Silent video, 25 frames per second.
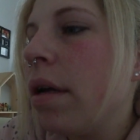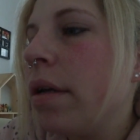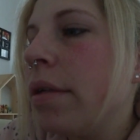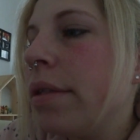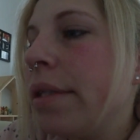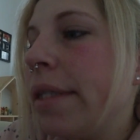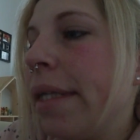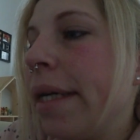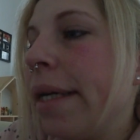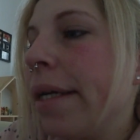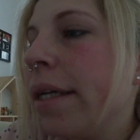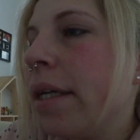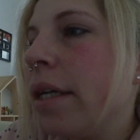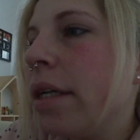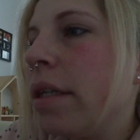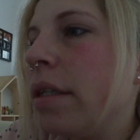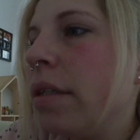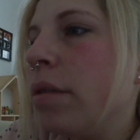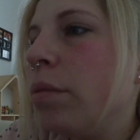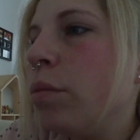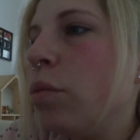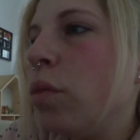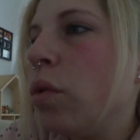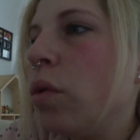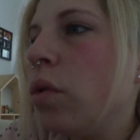sehr
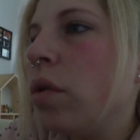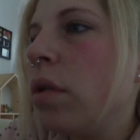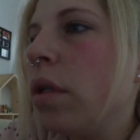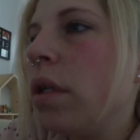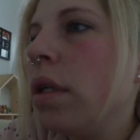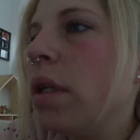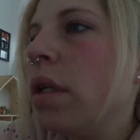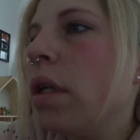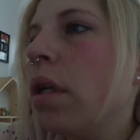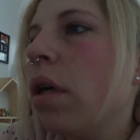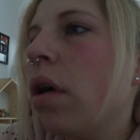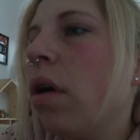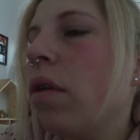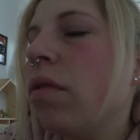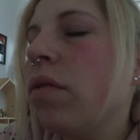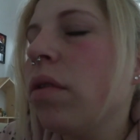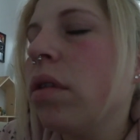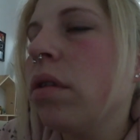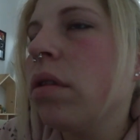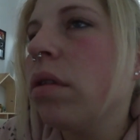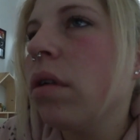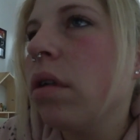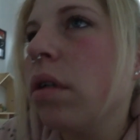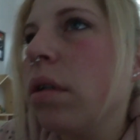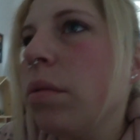gerne Müsli. Ich kaufe
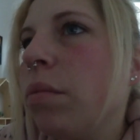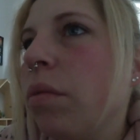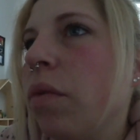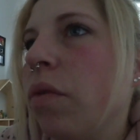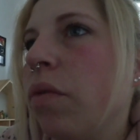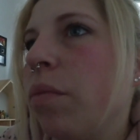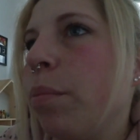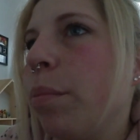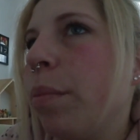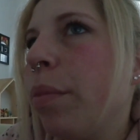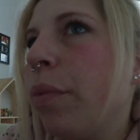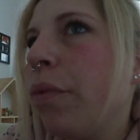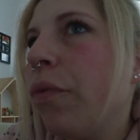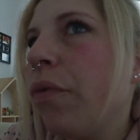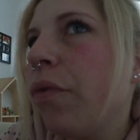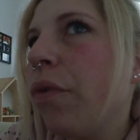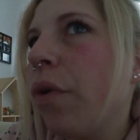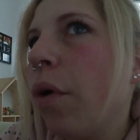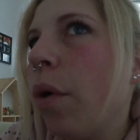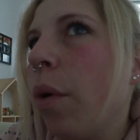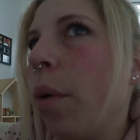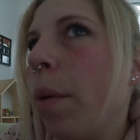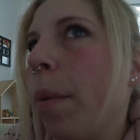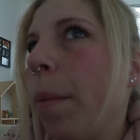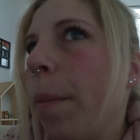das auch immer
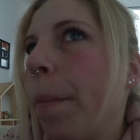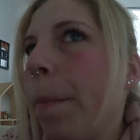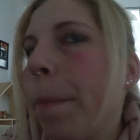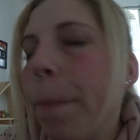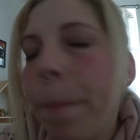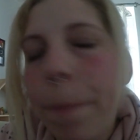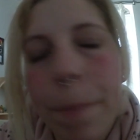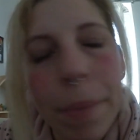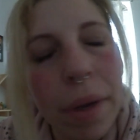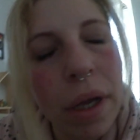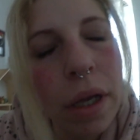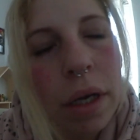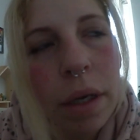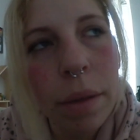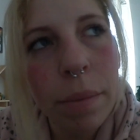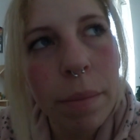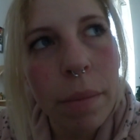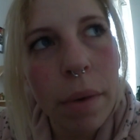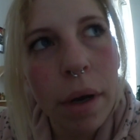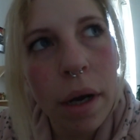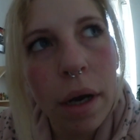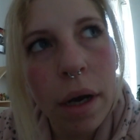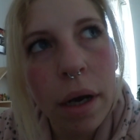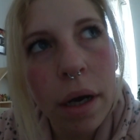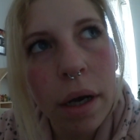vom
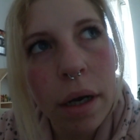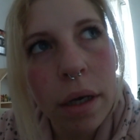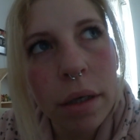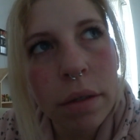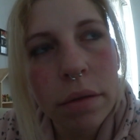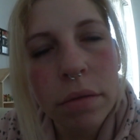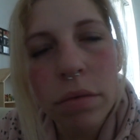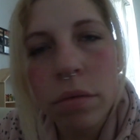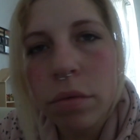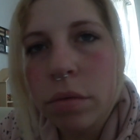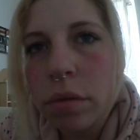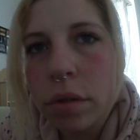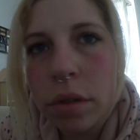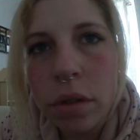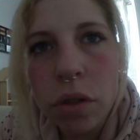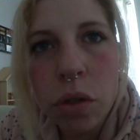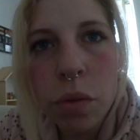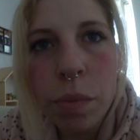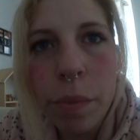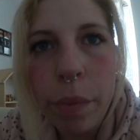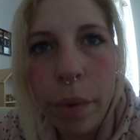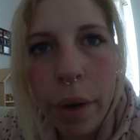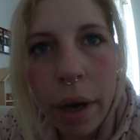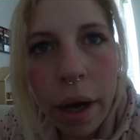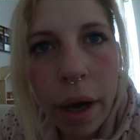Pennymarkt oder
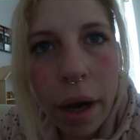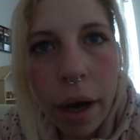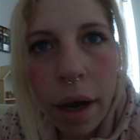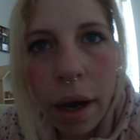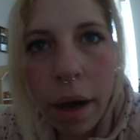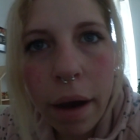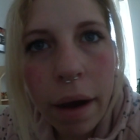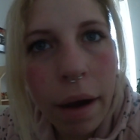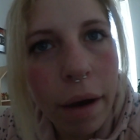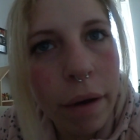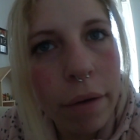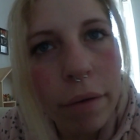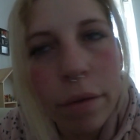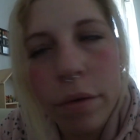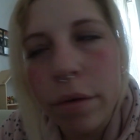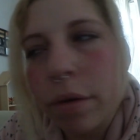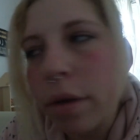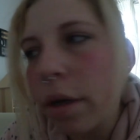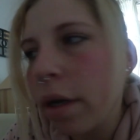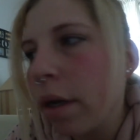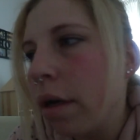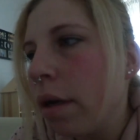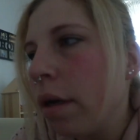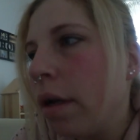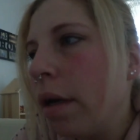Spar
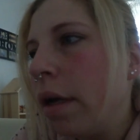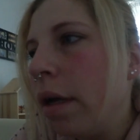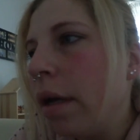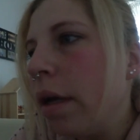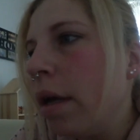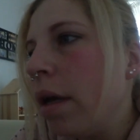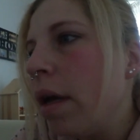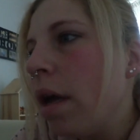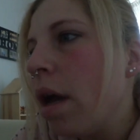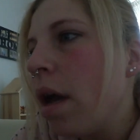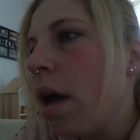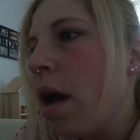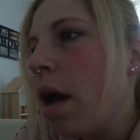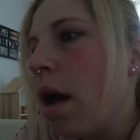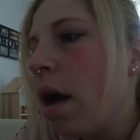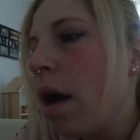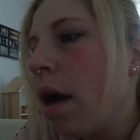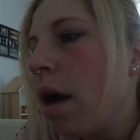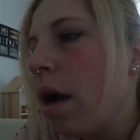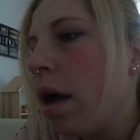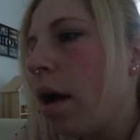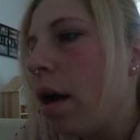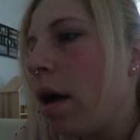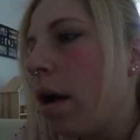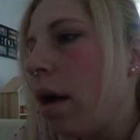oder.
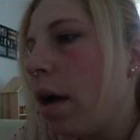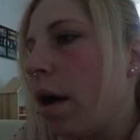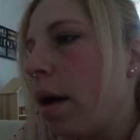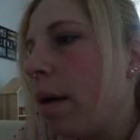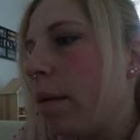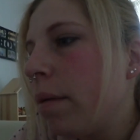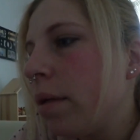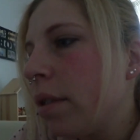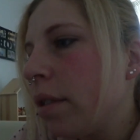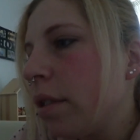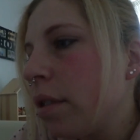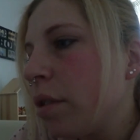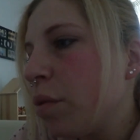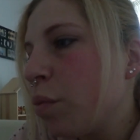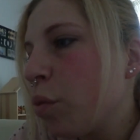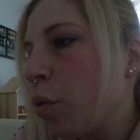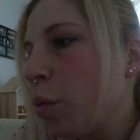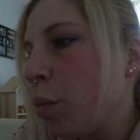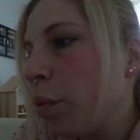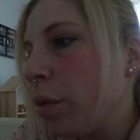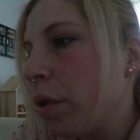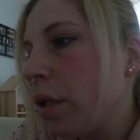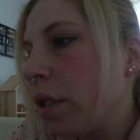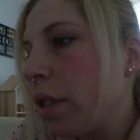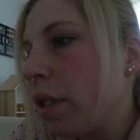Aber das
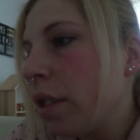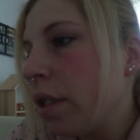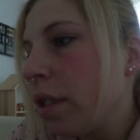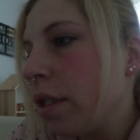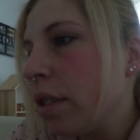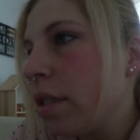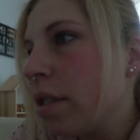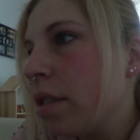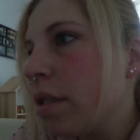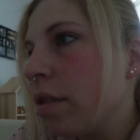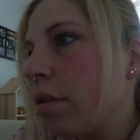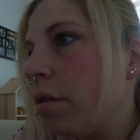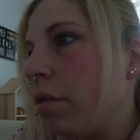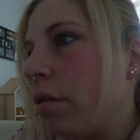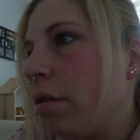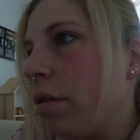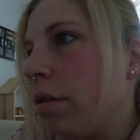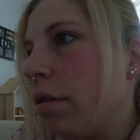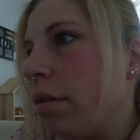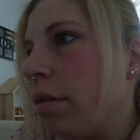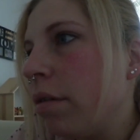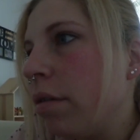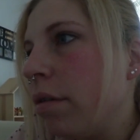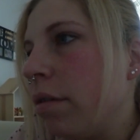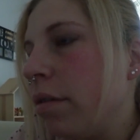probiere ich jetzt
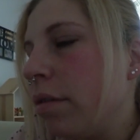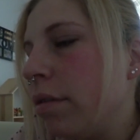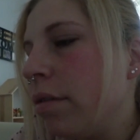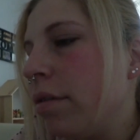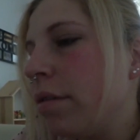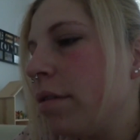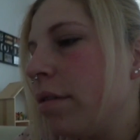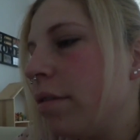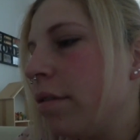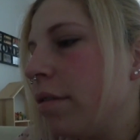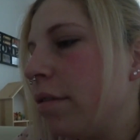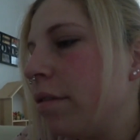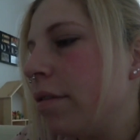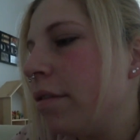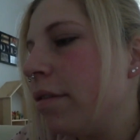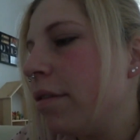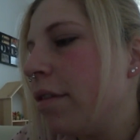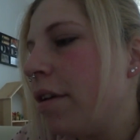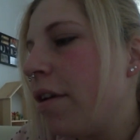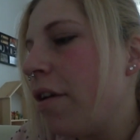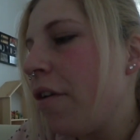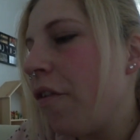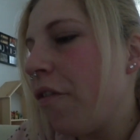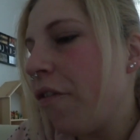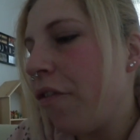und
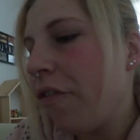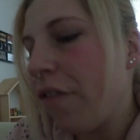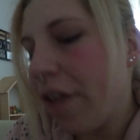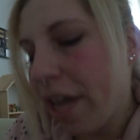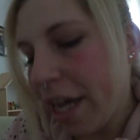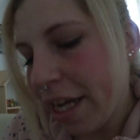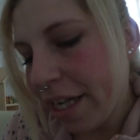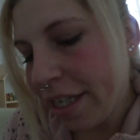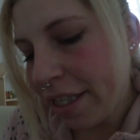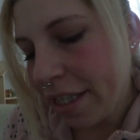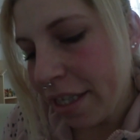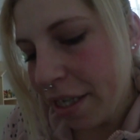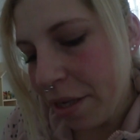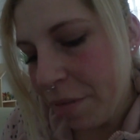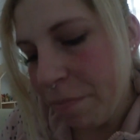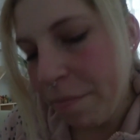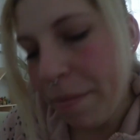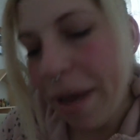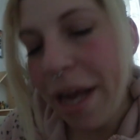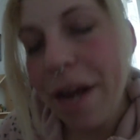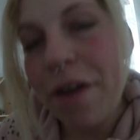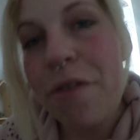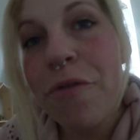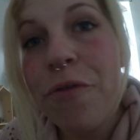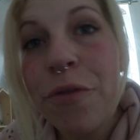werde
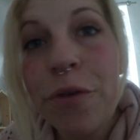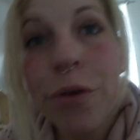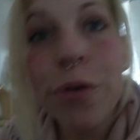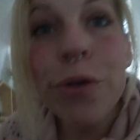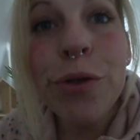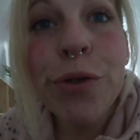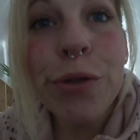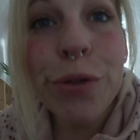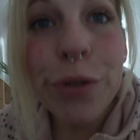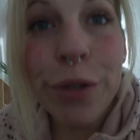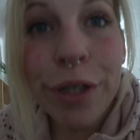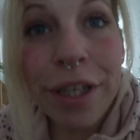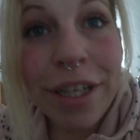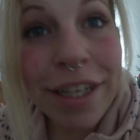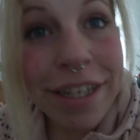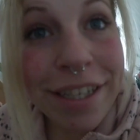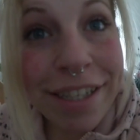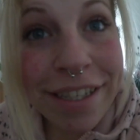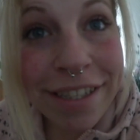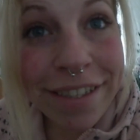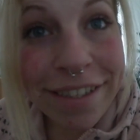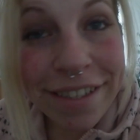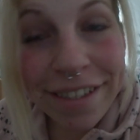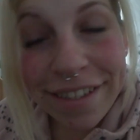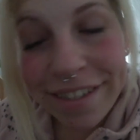mein Frühstück
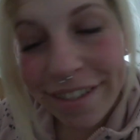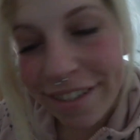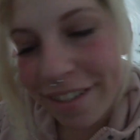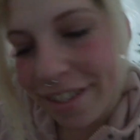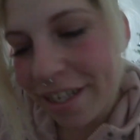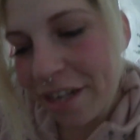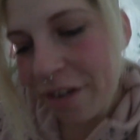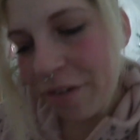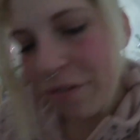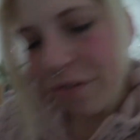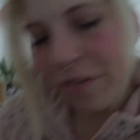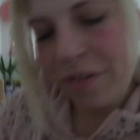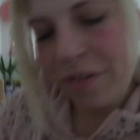genießen. Auf